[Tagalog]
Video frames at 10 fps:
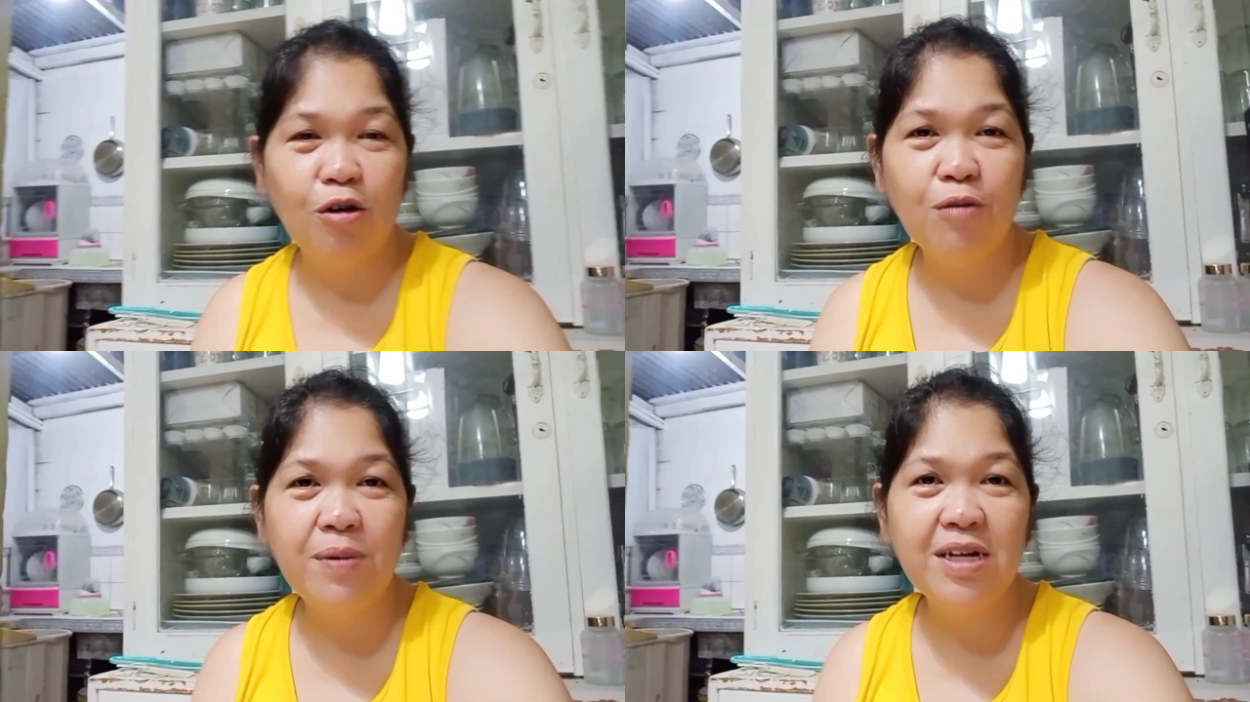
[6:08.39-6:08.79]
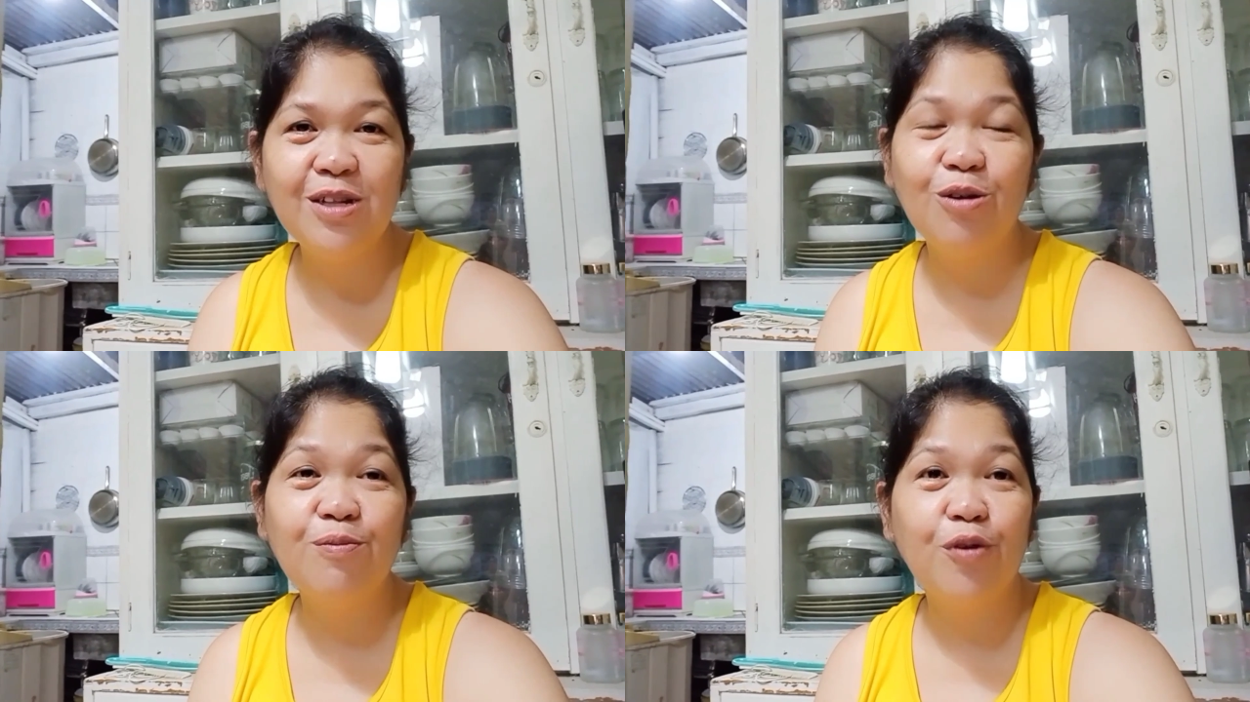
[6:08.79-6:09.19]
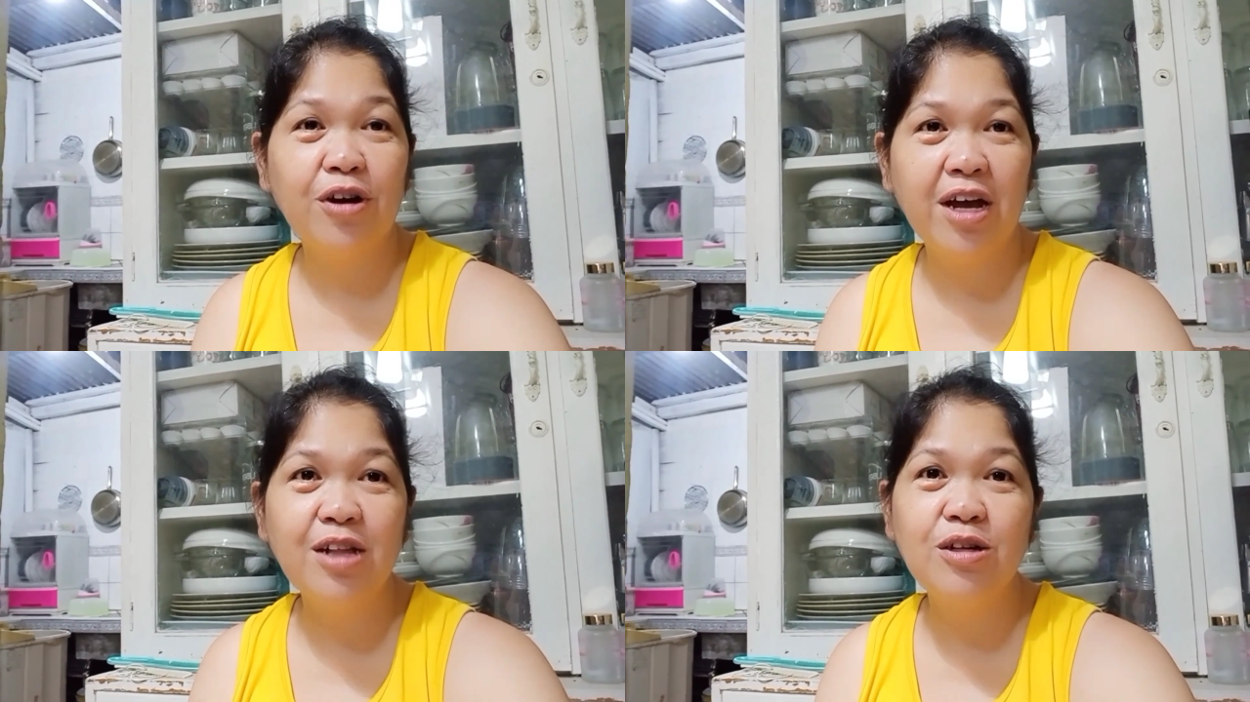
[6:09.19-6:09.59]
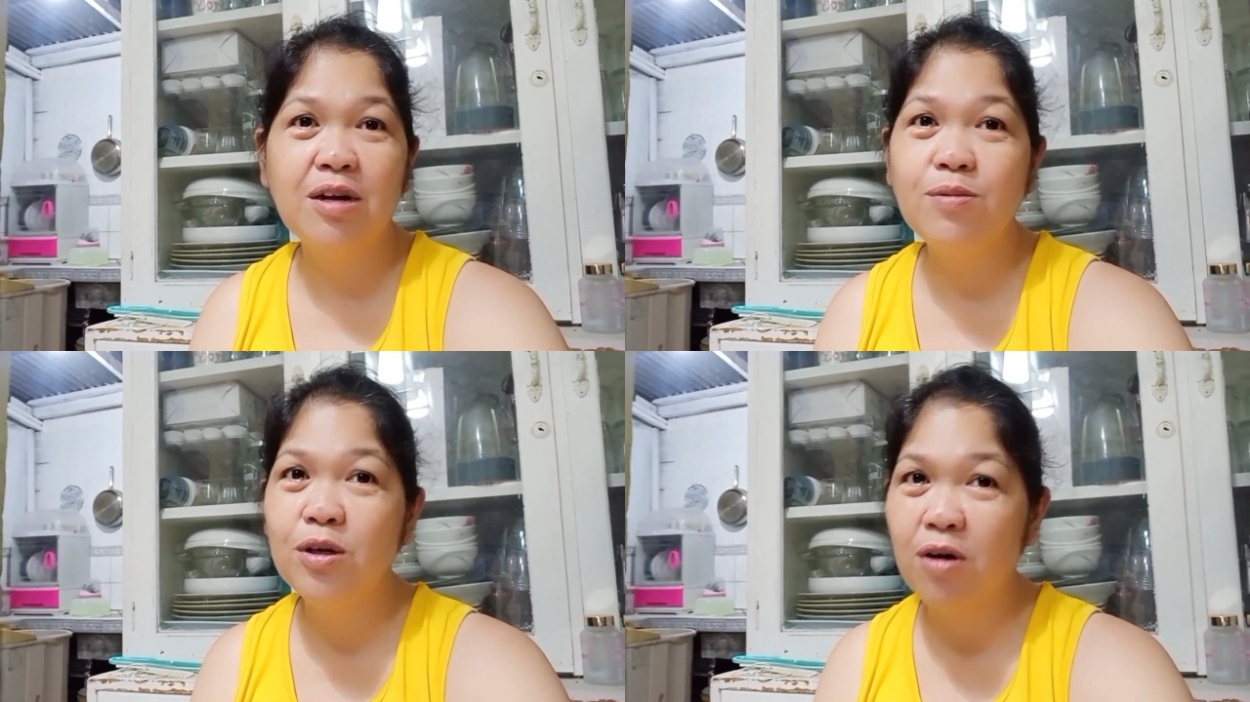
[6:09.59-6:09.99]
please don't forget to
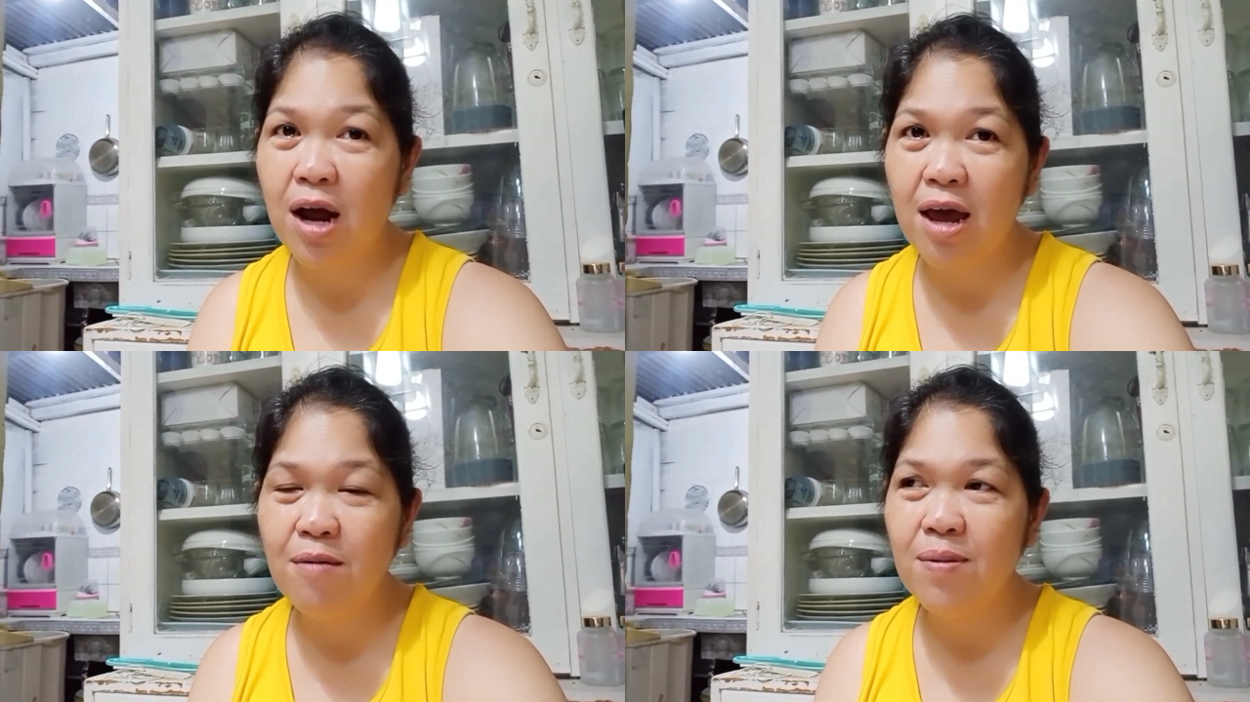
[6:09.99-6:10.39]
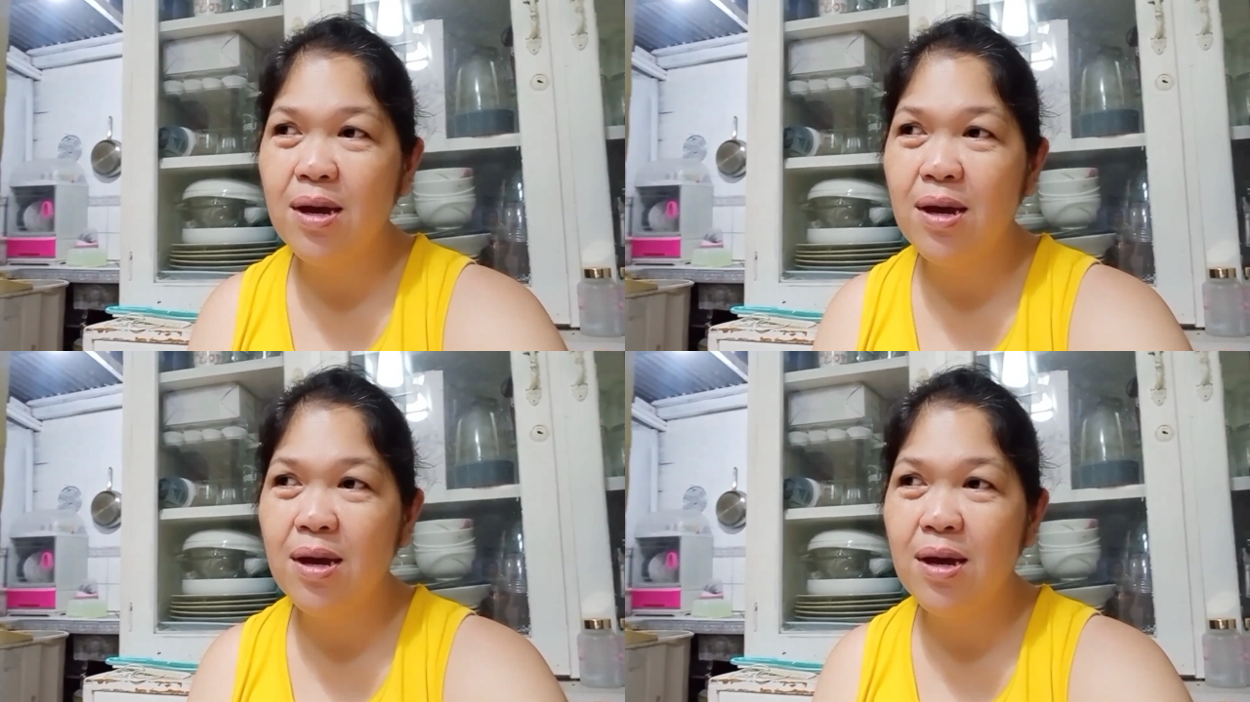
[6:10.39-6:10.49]
subscribe